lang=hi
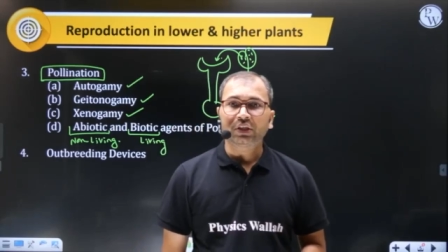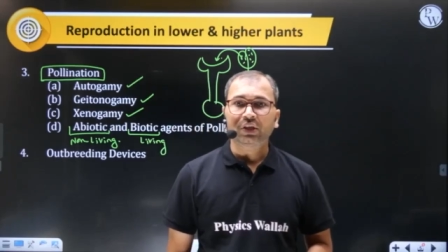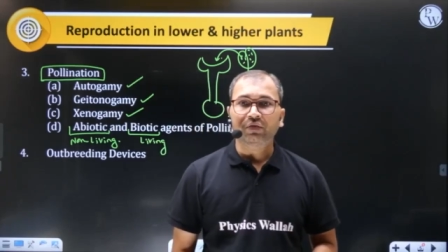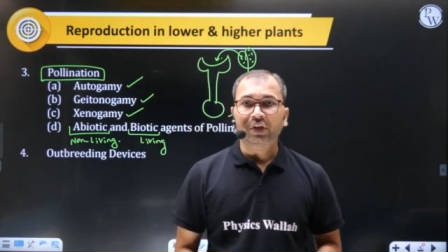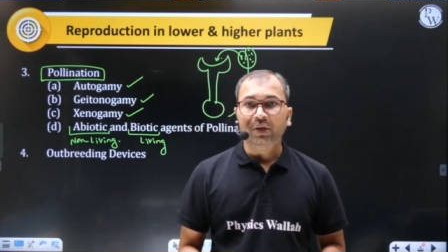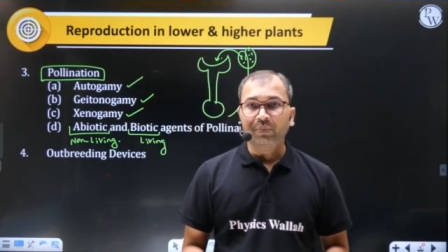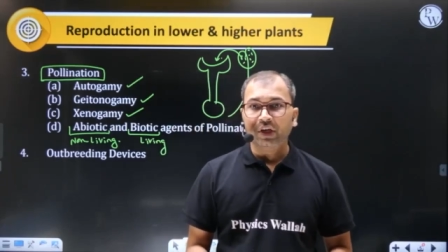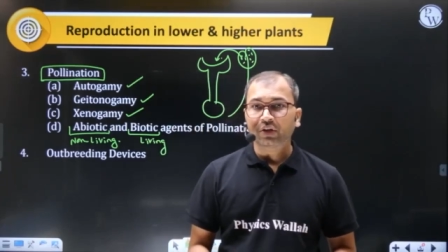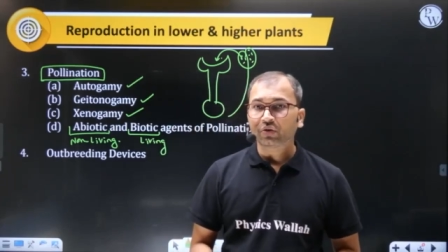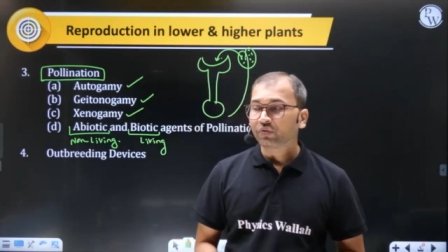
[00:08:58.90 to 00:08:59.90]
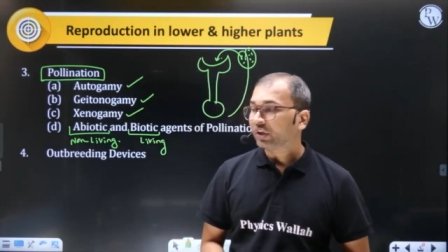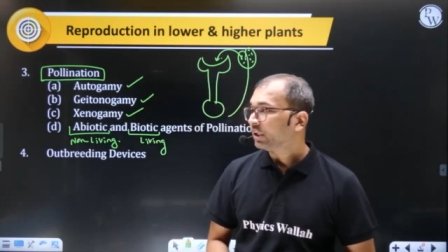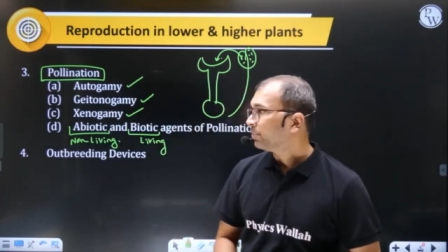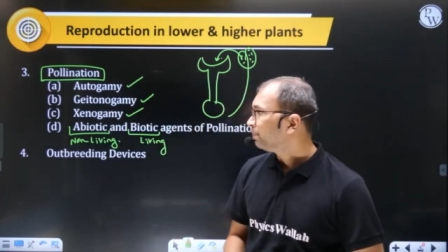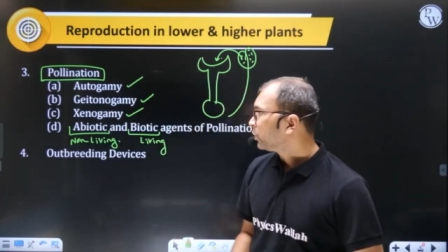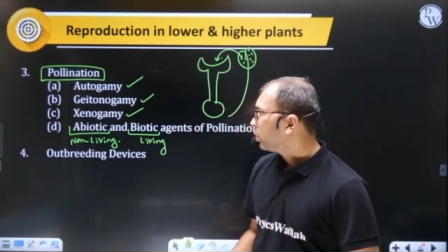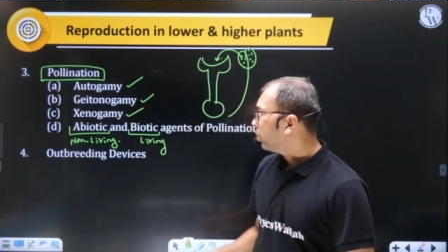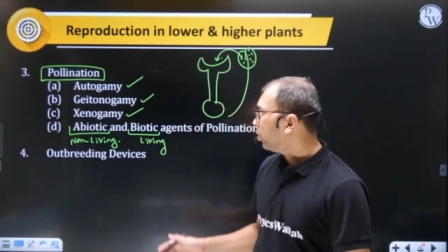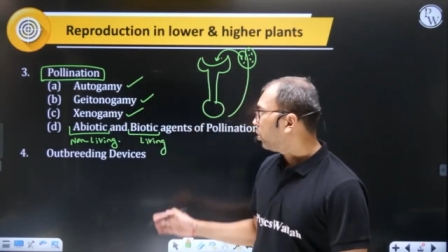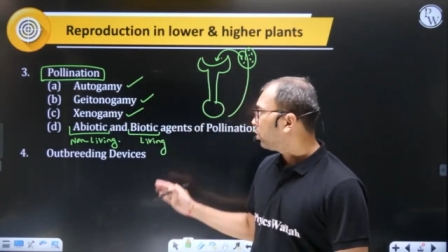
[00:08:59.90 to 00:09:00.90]
या फिर एपीहाइड्रोफिली
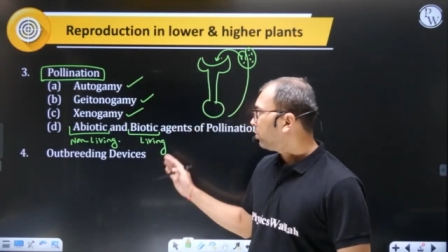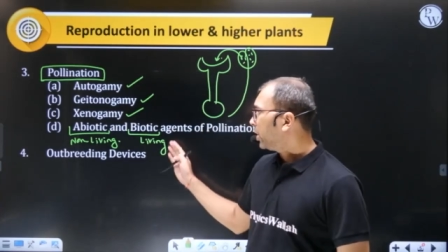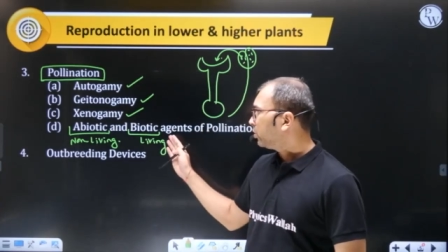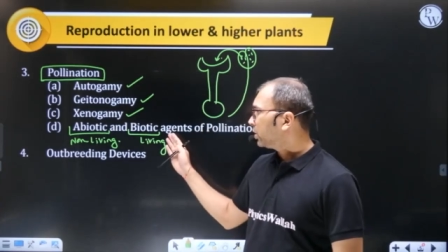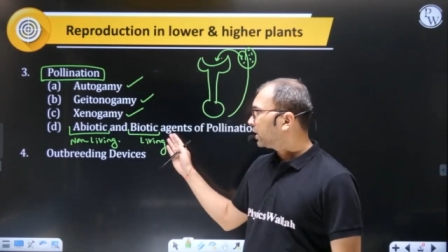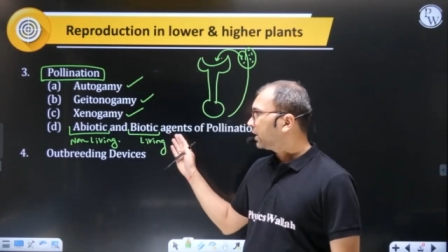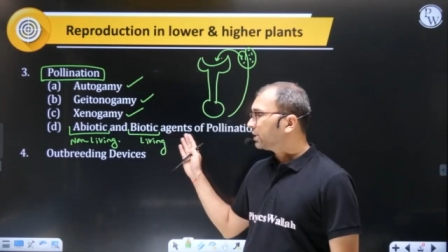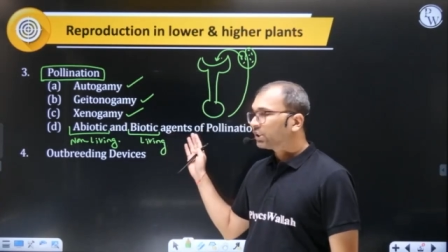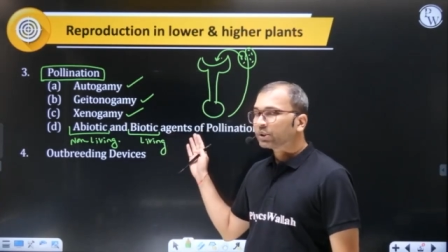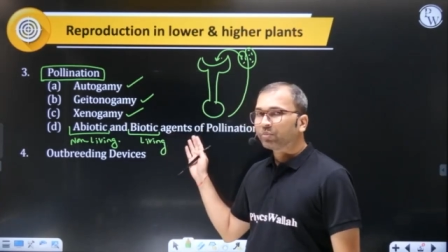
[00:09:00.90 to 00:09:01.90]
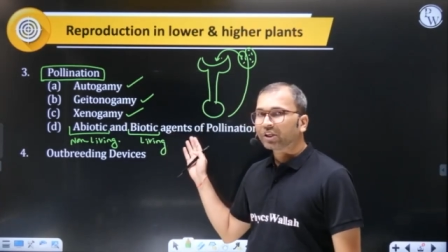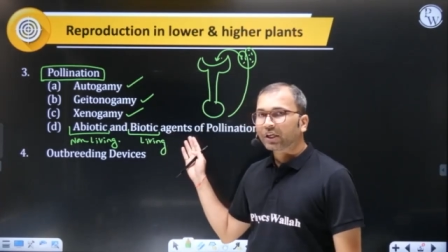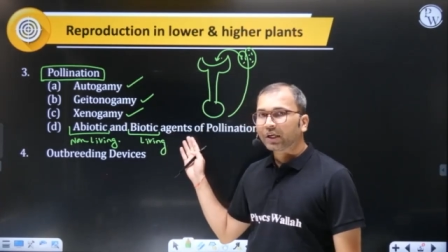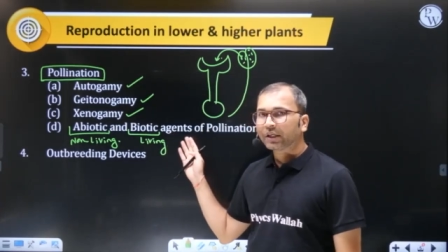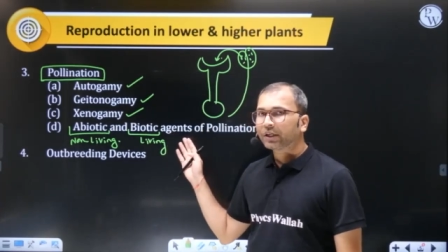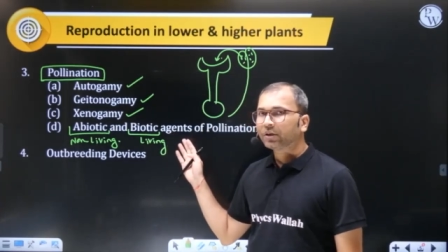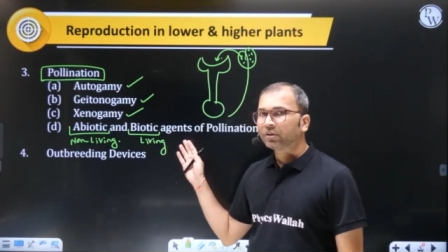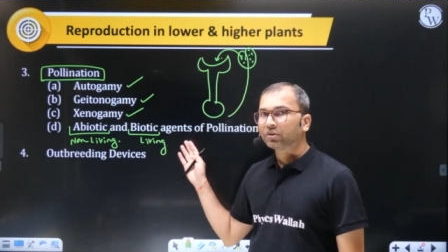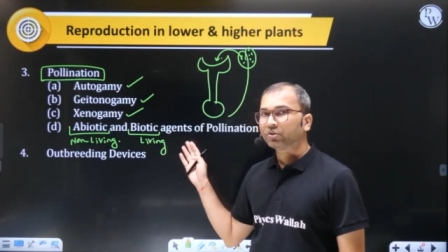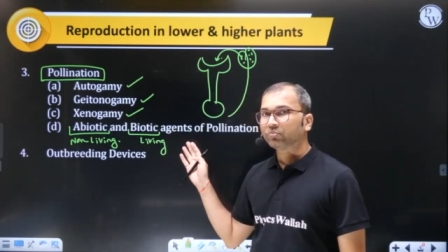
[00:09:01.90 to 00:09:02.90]
और बायोटिक एजेंट्स में क्या आएगा
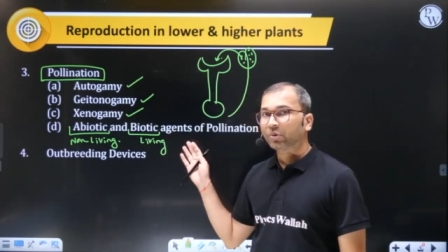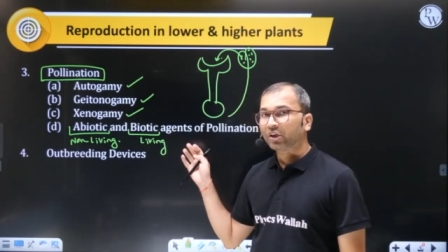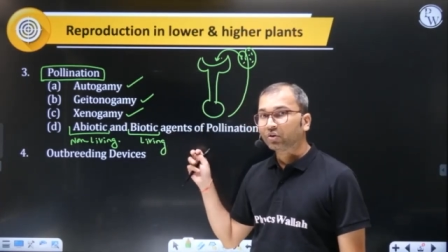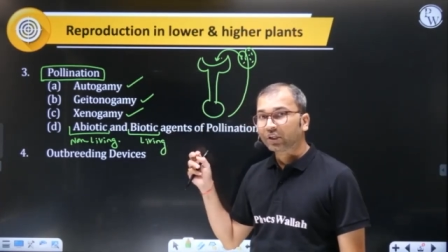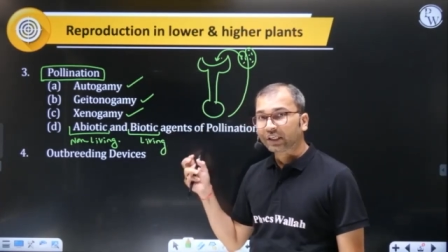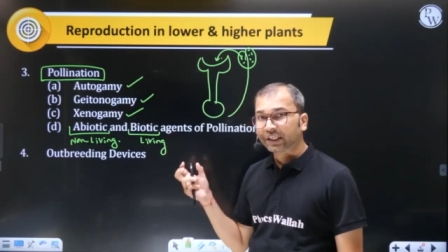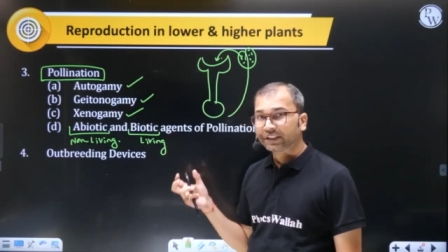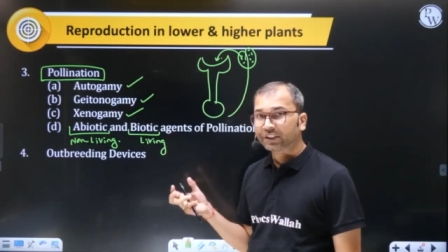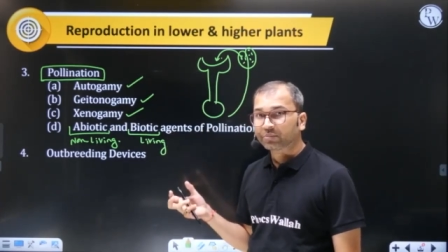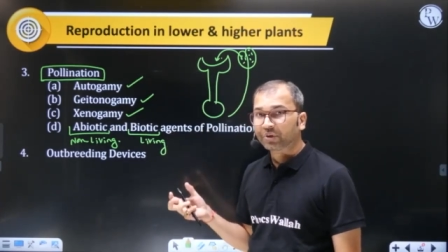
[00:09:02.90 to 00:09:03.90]
बायोटिक एजेंट्स में